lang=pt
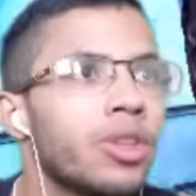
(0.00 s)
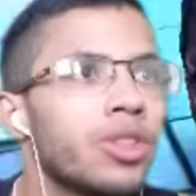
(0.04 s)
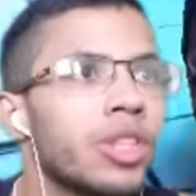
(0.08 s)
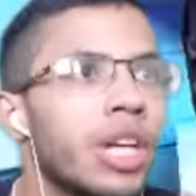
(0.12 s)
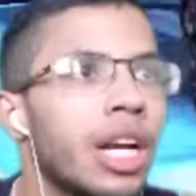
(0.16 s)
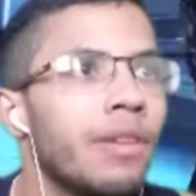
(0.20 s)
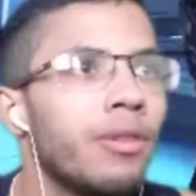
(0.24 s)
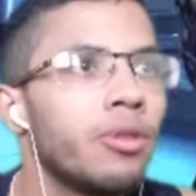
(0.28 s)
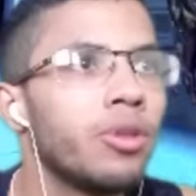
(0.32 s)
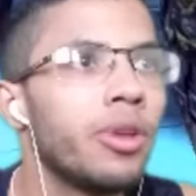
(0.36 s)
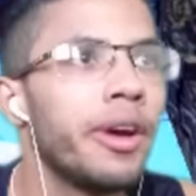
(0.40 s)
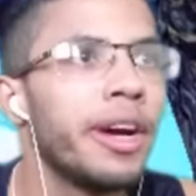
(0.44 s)
que os
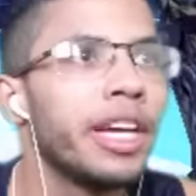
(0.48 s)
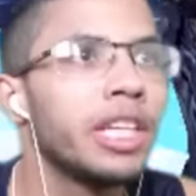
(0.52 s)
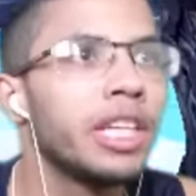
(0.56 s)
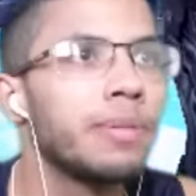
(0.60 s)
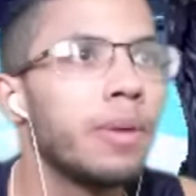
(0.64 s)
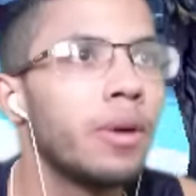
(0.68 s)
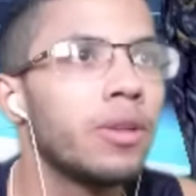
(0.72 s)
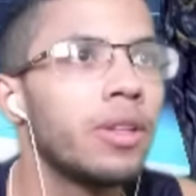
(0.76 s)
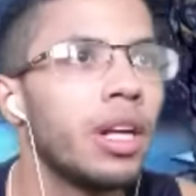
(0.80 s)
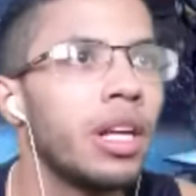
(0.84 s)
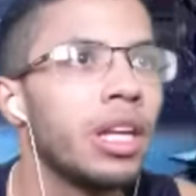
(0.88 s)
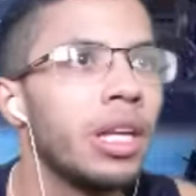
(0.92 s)
caras vão dar
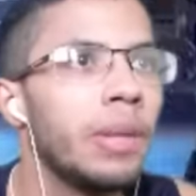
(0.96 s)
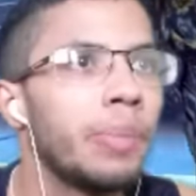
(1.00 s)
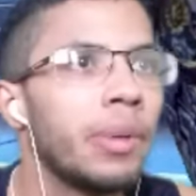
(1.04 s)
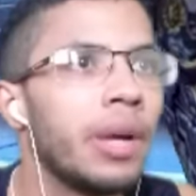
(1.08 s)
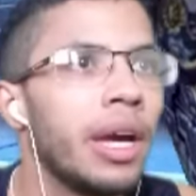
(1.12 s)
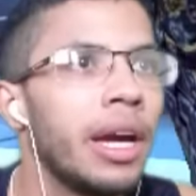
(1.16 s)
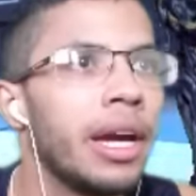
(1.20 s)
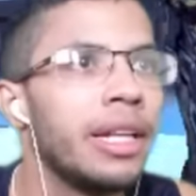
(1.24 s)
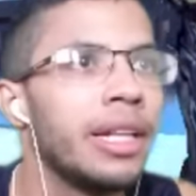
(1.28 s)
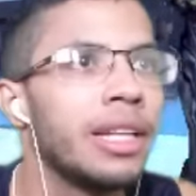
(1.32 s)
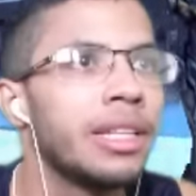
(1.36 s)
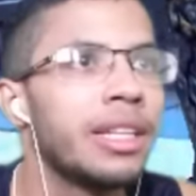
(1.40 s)
respaldo ali,
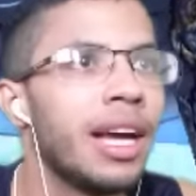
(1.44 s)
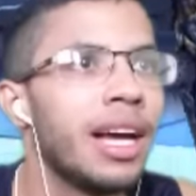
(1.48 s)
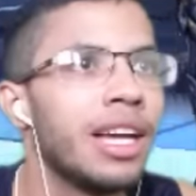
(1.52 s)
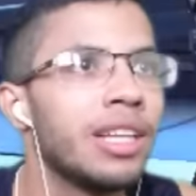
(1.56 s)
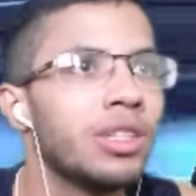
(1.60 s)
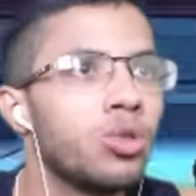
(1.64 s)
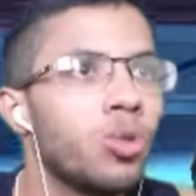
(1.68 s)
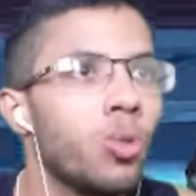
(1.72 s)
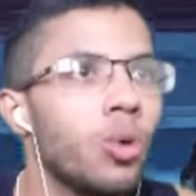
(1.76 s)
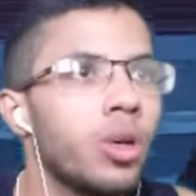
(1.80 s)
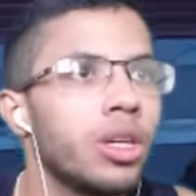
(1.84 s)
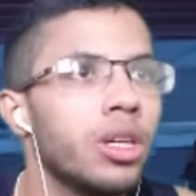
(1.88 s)
porque ainda tá
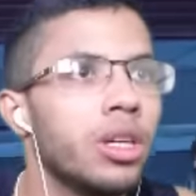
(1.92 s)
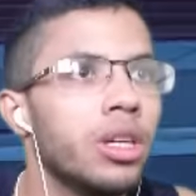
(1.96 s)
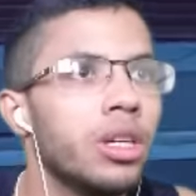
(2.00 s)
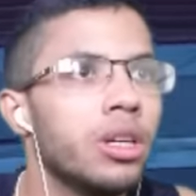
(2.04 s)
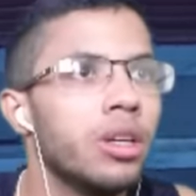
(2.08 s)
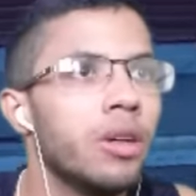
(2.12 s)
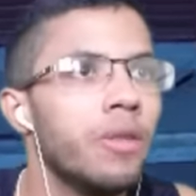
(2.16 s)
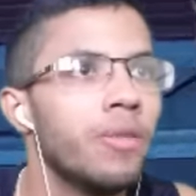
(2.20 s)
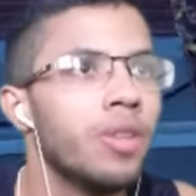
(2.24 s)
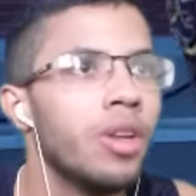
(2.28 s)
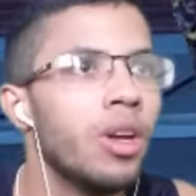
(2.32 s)
azul aqui.